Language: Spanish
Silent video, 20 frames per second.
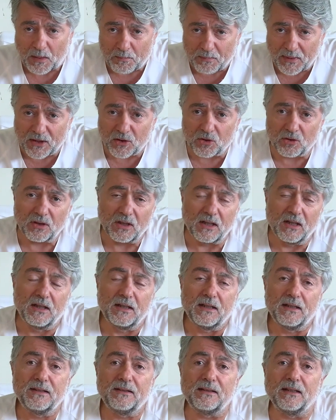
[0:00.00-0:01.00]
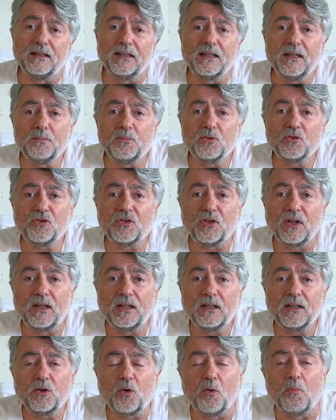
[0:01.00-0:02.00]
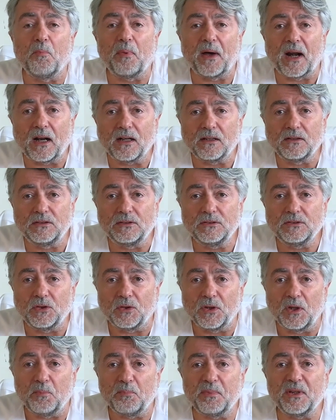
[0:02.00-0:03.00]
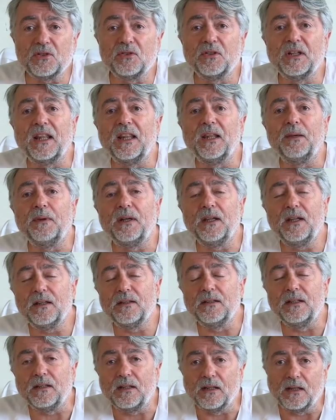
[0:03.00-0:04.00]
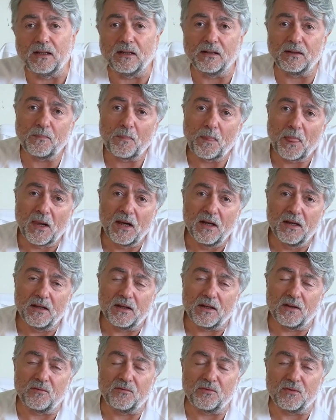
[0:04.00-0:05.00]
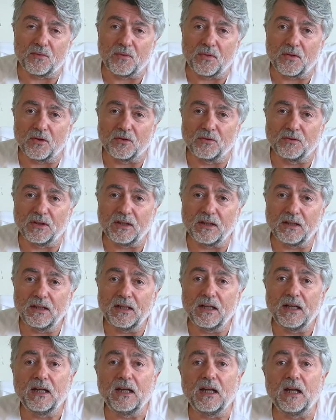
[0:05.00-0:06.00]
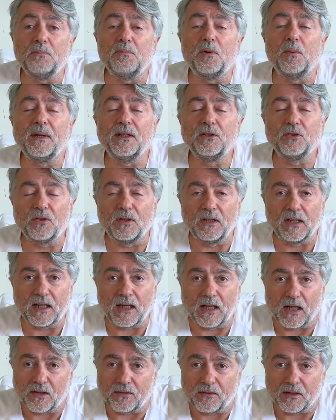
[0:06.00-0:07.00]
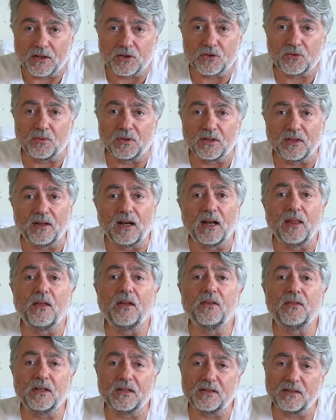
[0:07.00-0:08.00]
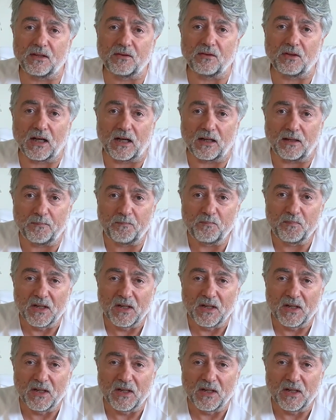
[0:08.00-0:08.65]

pero tendemos a compararlo con el peso que deberían de tener en función del el momento en el que nacen, esto es de la edad gestacional.